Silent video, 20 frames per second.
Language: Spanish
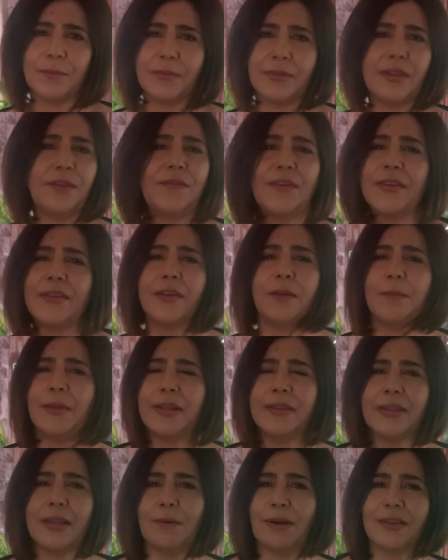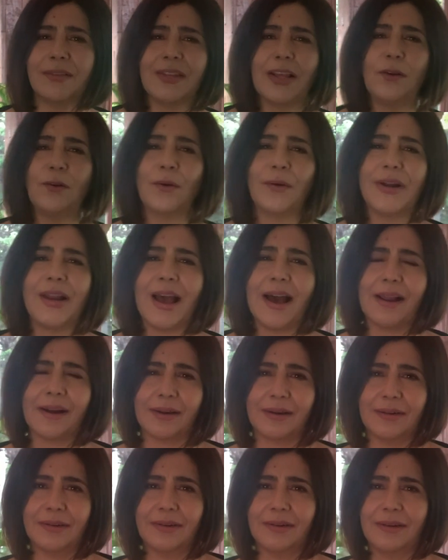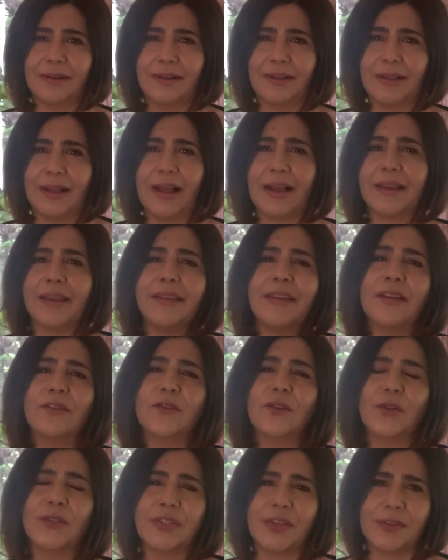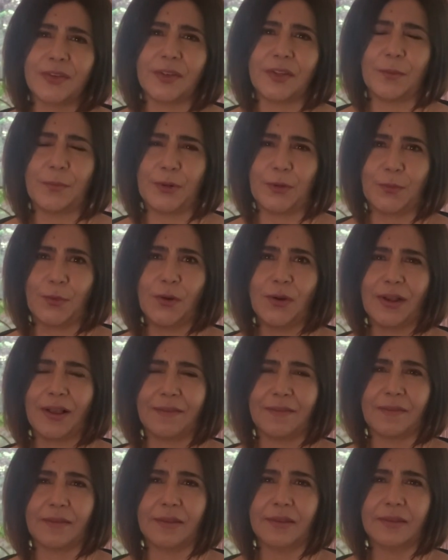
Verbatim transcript: difícilmente vas a lograr aquellas cosas que te propongas.